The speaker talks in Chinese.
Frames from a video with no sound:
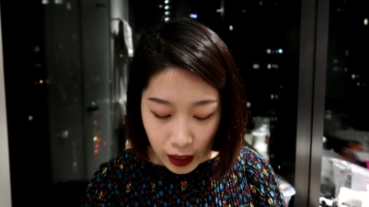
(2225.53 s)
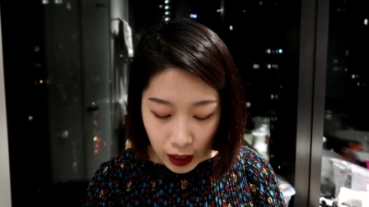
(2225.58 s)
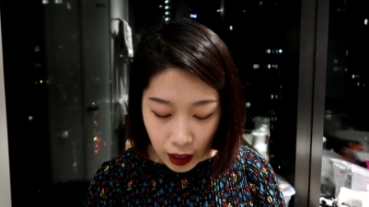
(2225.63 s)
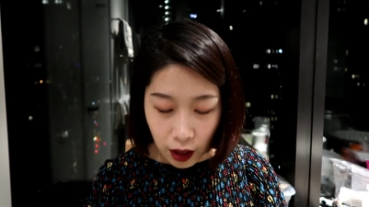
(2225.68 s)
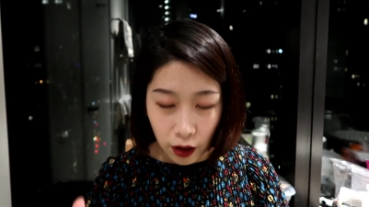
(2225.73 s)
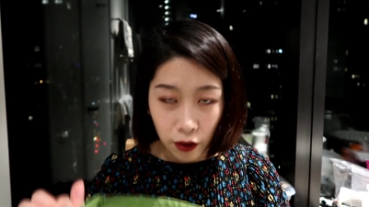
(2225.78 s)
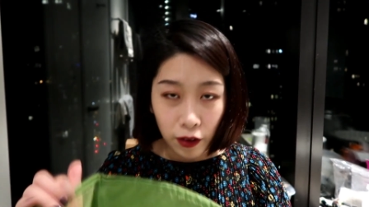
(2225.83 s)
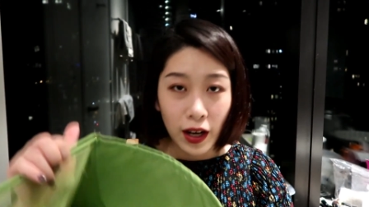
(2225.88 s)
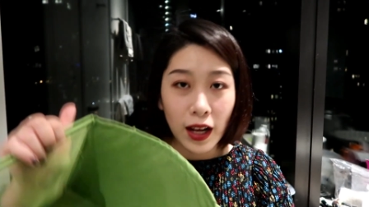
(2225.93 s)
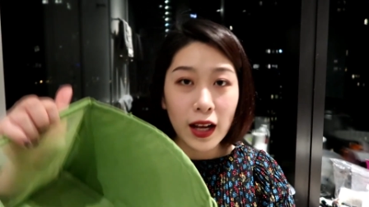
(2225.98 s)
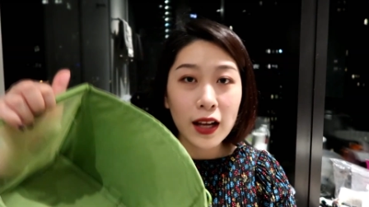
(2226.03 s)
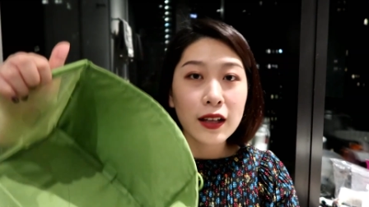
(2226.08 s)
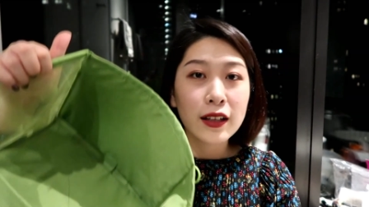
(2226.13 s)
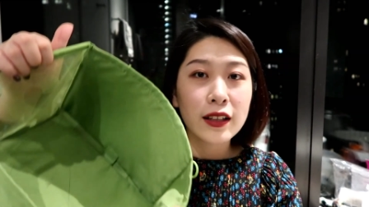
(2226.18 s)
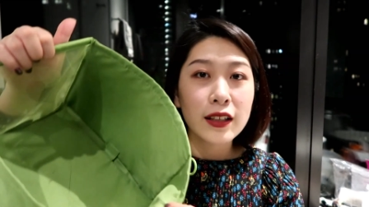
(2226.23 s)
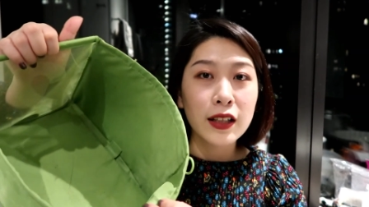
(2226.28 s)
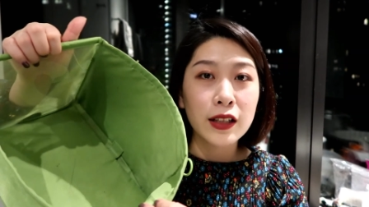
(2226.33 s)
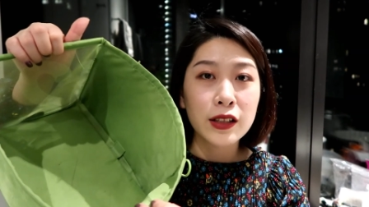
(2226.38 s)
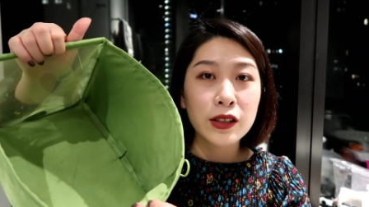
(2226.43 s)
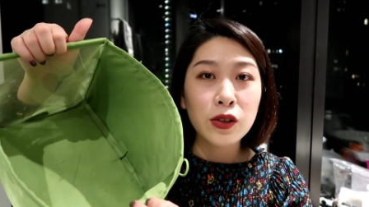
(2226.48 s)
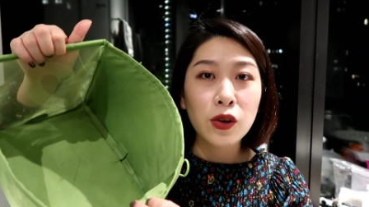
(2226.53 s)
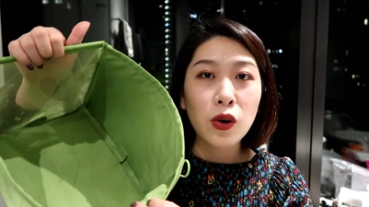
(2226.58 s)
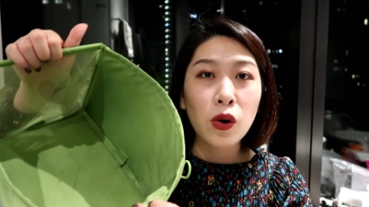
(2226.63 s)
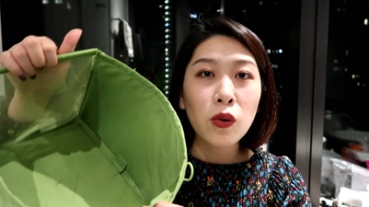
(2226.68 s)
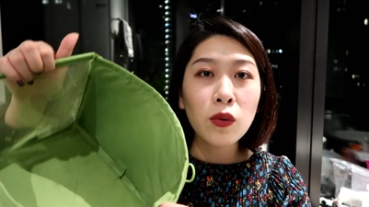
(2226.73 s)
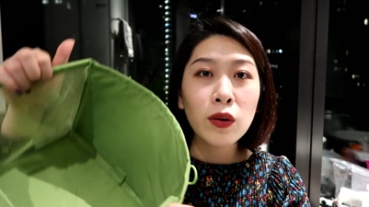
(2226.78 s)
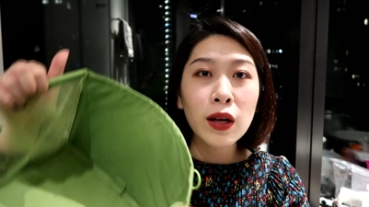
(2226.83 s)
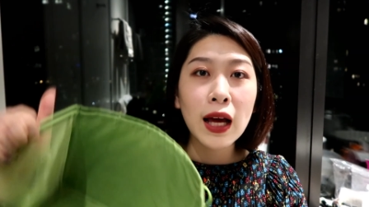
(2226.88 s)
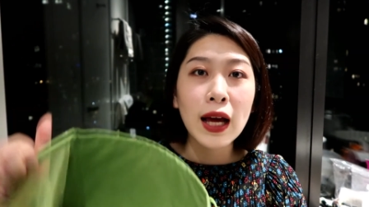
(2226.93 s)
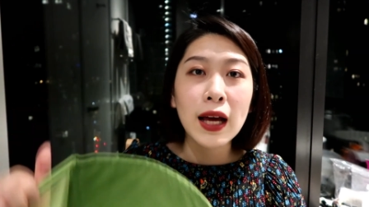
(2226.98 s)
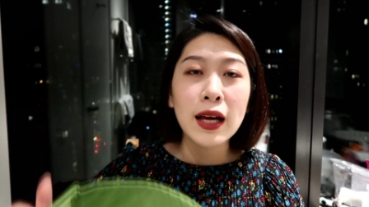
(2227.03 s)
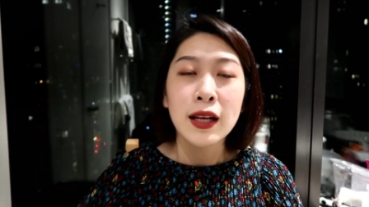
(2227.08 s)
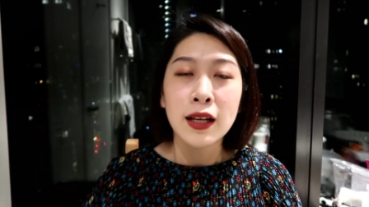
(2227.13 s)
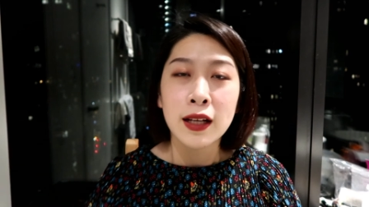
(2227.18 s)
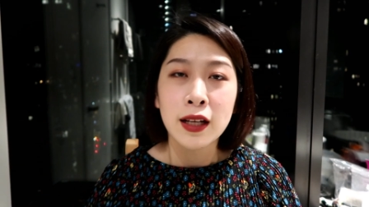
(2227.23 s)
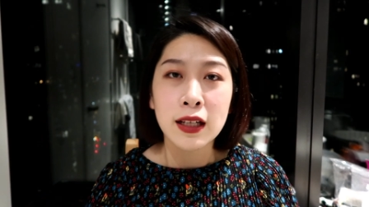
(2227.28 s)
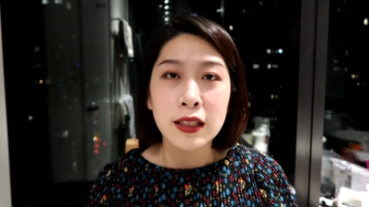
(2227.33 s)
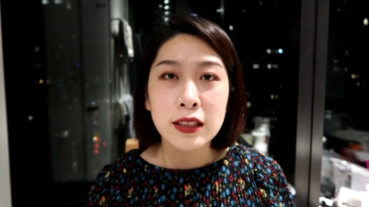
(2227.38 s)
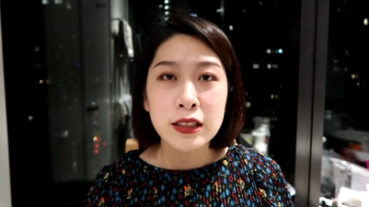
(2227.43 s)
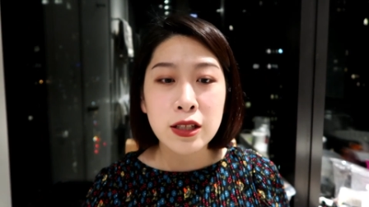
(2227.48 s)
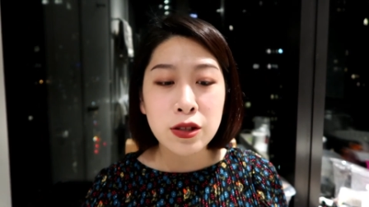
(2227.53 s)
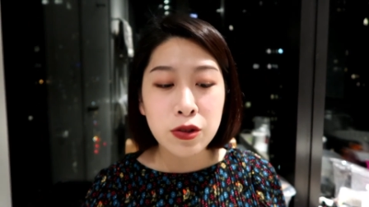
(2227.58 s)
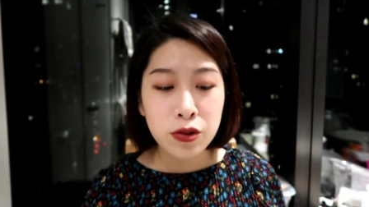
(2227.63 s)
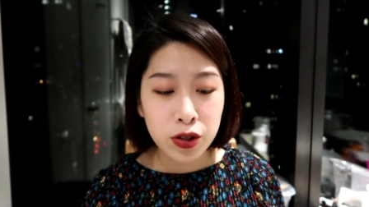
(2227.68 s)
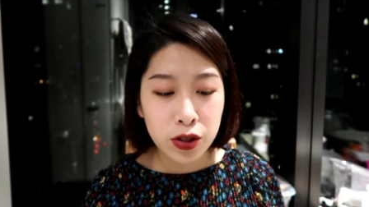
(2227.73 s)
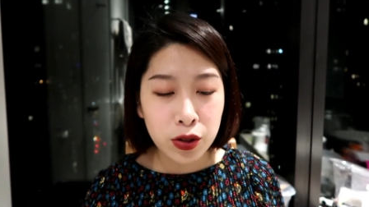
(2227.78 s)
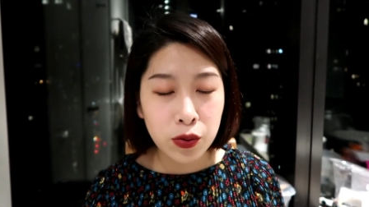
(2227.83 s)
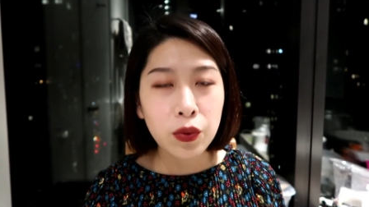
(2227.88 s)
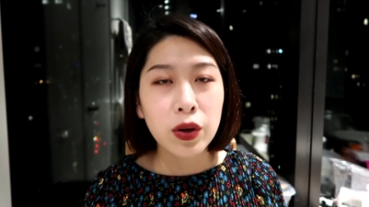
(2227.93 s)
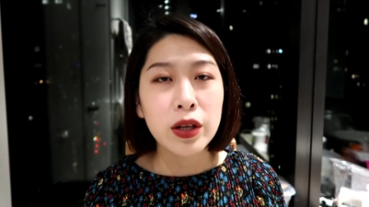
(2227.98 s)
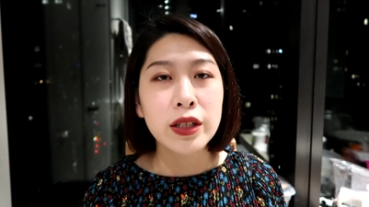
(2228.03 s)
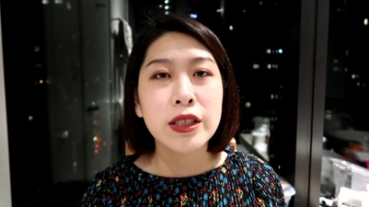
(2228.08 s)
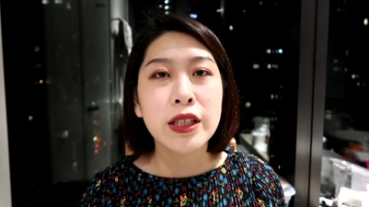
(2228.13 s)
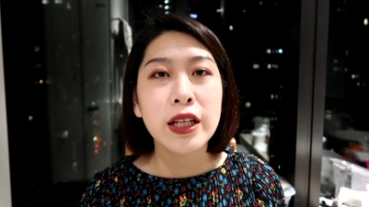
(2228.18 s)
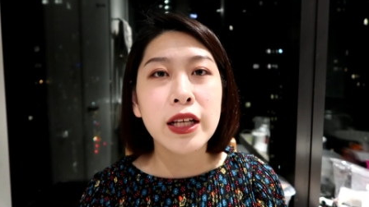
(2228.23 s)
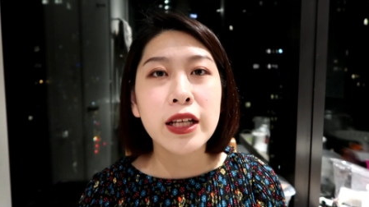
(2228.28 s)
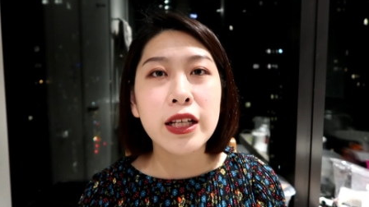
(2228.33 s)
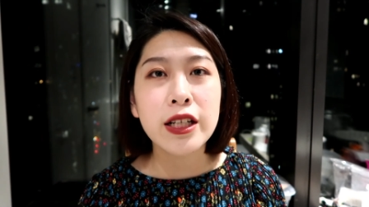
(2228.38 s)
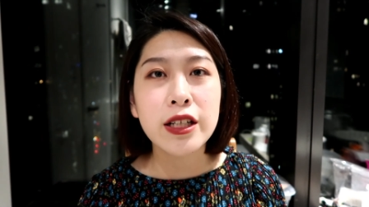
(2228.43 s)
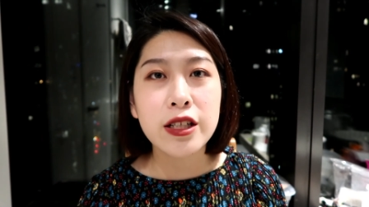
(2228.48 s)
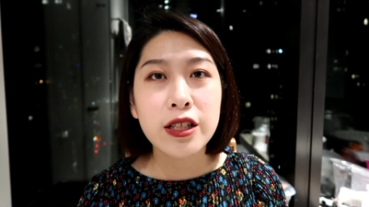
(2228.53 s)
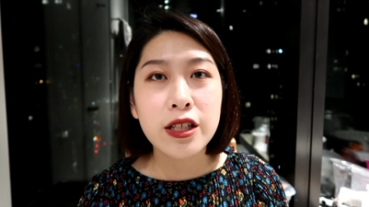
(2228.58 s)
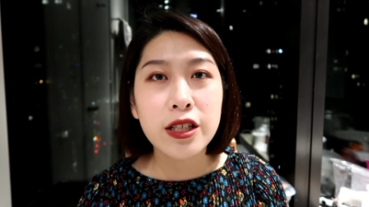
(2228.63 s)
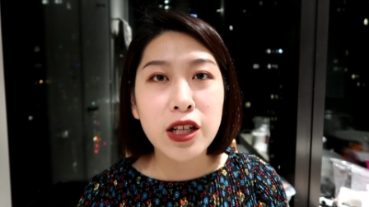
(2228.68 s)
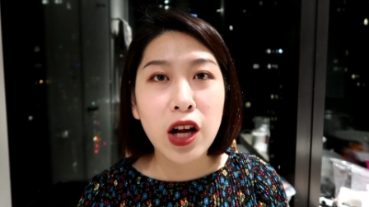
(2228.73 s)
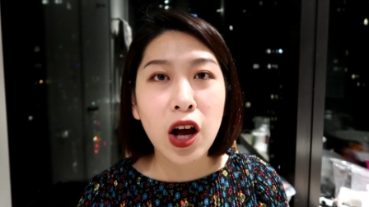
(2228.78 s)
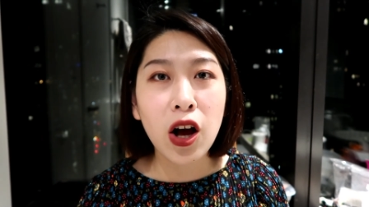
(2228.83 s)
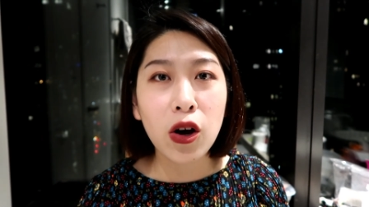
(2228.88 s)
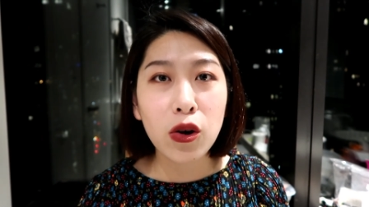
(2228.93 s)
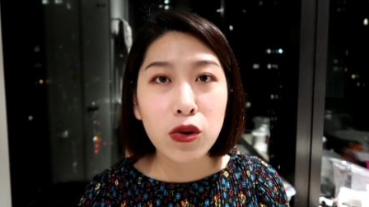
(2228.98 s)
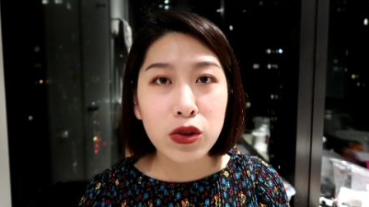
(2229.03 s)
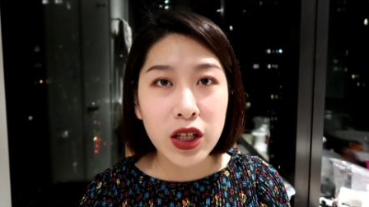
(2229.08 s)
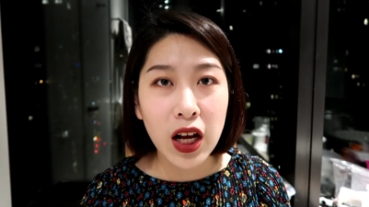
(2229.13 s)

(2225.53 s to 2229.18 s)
好了，已经空了。这就是我这一支超